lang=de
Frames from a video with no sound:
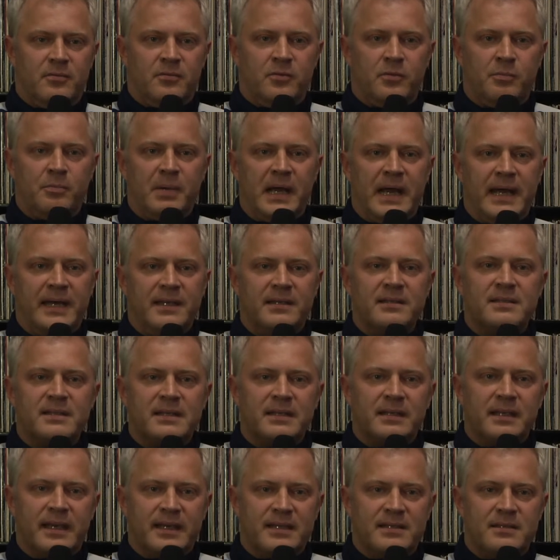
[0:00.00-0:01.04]
ein breites
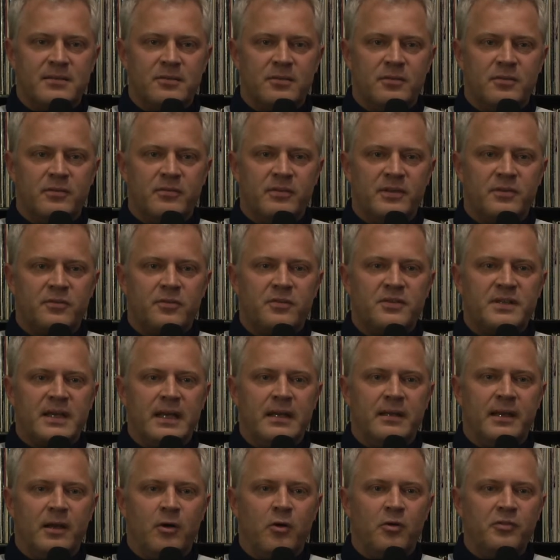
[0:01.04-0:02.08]
Interesse, was wir uns
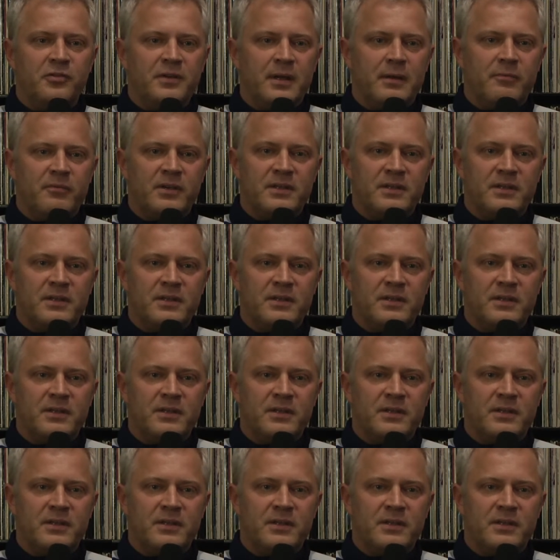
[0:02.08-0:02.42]
alle erhofft haben,